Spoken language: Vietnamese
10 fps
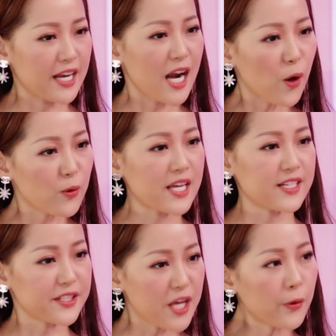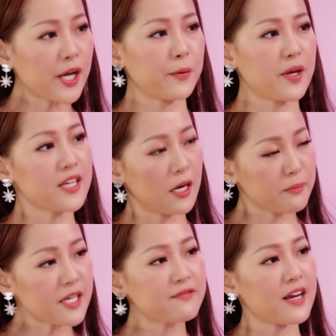Vậy đâu là những dấu hiệu để
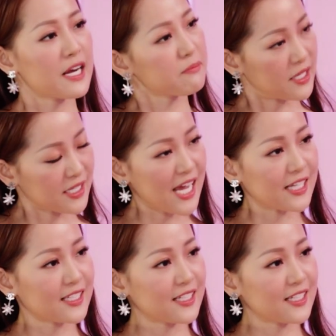nhận biết về căn bệnh này?